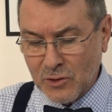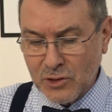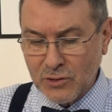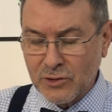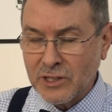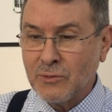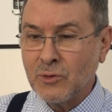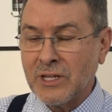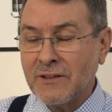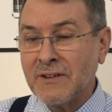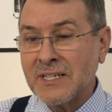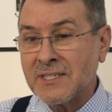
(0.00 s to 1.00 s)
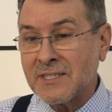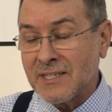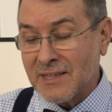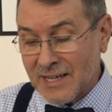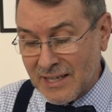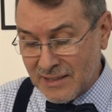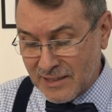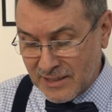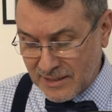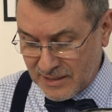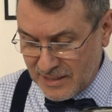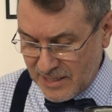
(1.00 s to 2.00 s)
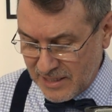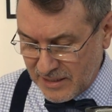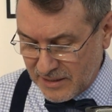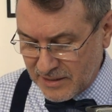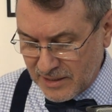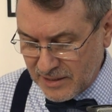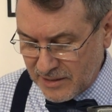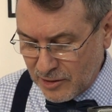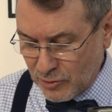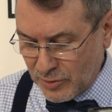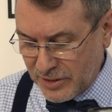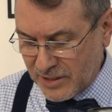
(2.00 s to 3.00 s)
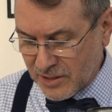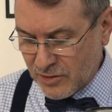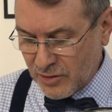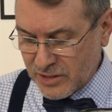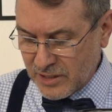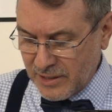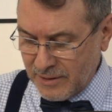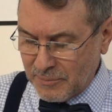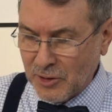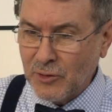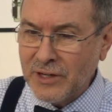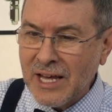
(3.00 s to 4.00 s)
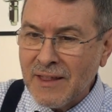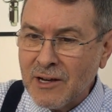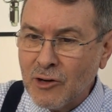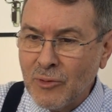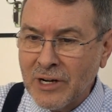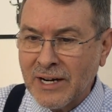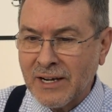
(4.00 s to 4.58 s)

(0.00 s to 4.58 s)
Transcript: ¿no es cierto? Tenemos una diversidad de, de, comunicaciones, pero nada como la